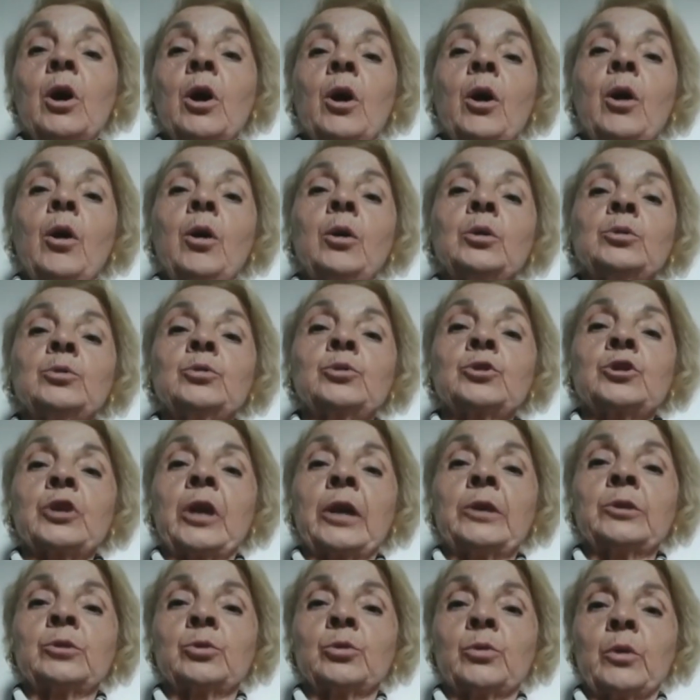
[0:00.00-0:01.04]
o
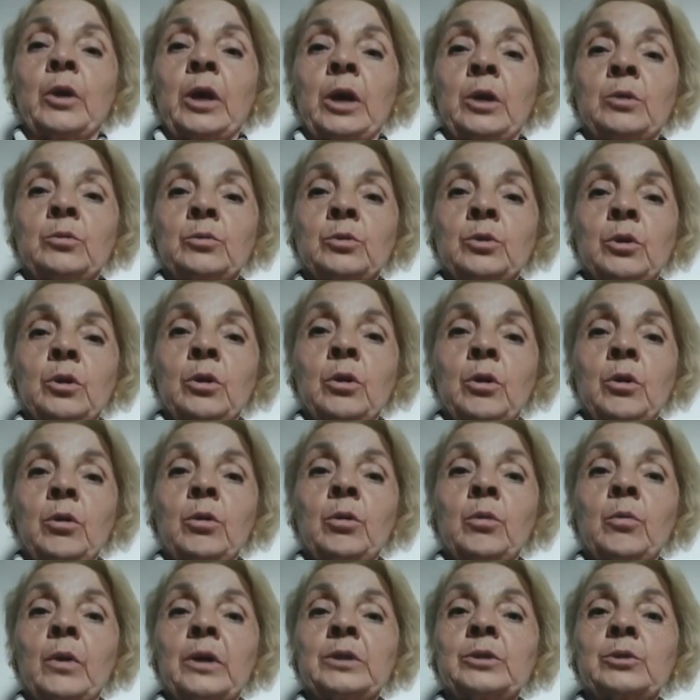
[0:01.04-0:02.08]
200 euro o
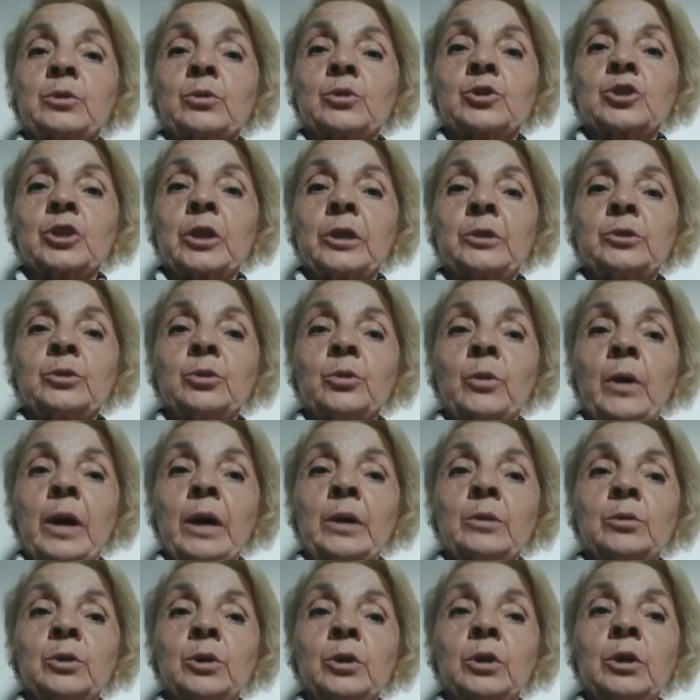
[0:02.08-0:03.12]
400
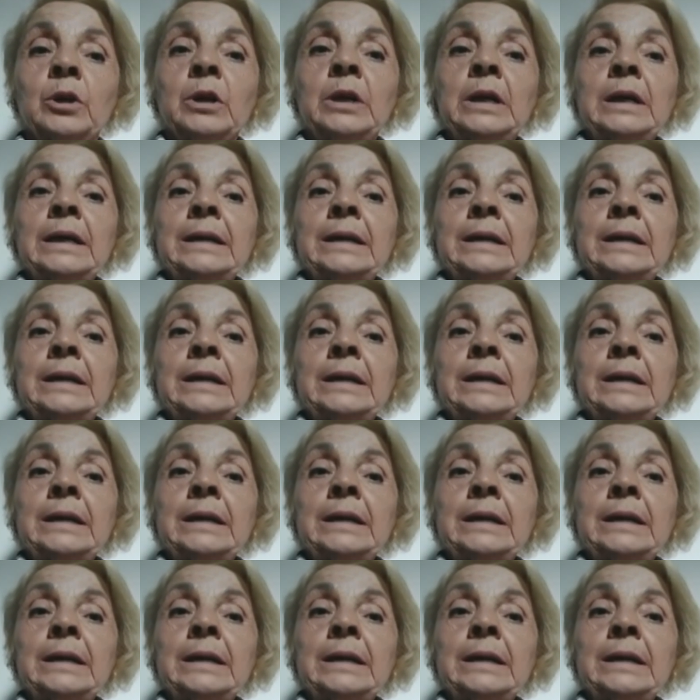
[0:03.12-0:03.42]
euro